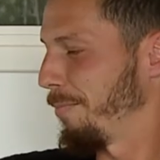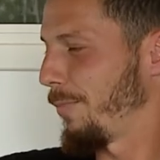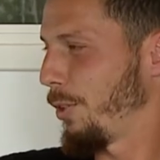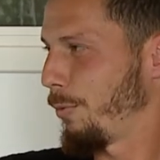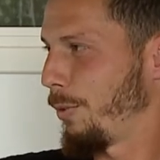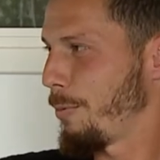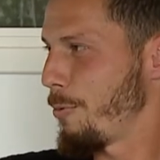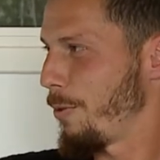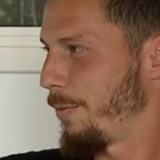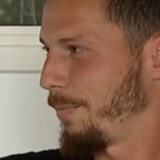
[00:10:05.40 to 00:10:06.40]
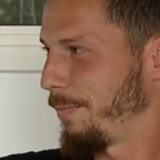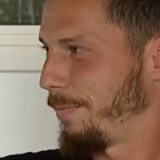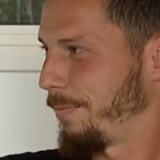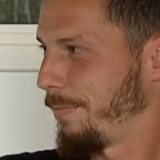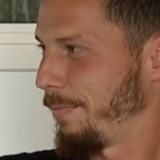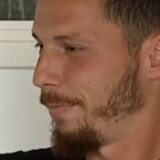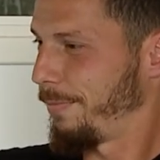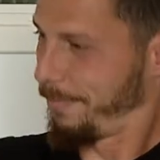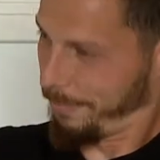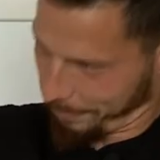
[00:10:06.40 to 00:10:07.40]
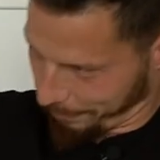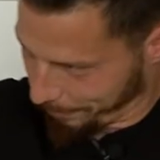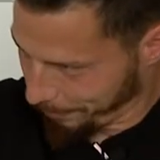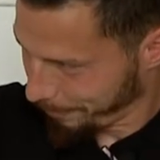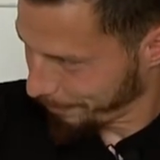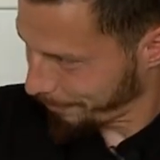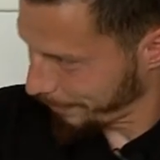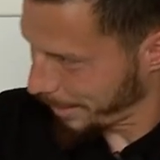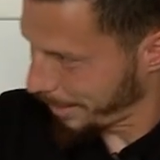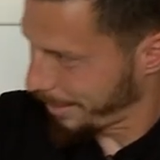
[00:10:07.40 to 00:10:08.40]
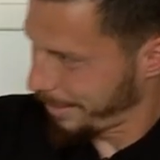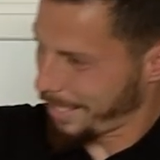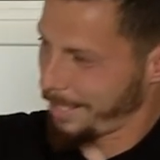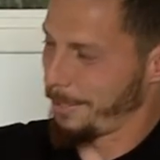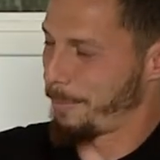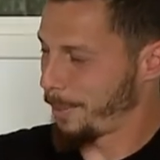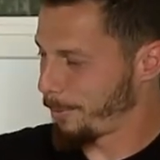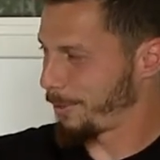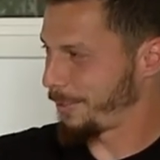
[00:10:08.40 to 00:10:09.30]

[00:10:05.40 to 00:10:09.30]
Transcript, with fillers: lo disfruté mucho. Gastón, gracias y esperemos que esto cambie. Dale, esperemos